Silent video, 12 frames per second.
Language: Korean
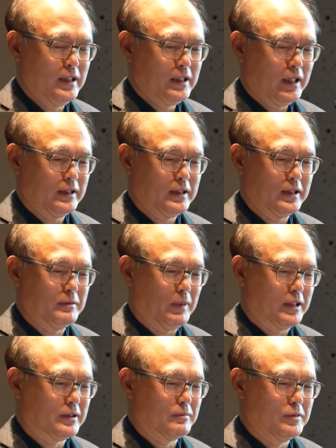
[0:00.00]
간단히
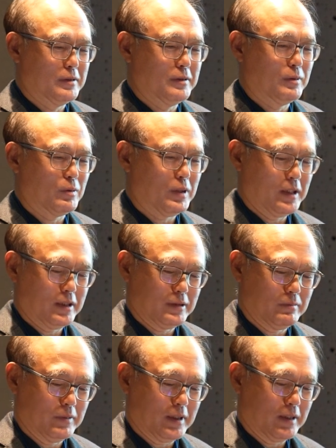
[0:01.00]
말씀을 드리도록
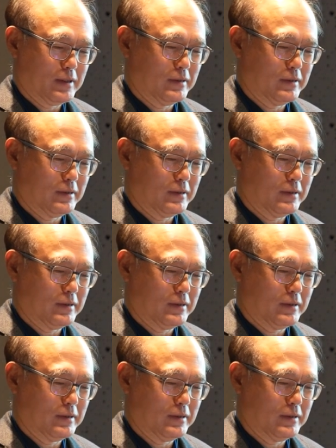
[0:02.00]
하겠습니다.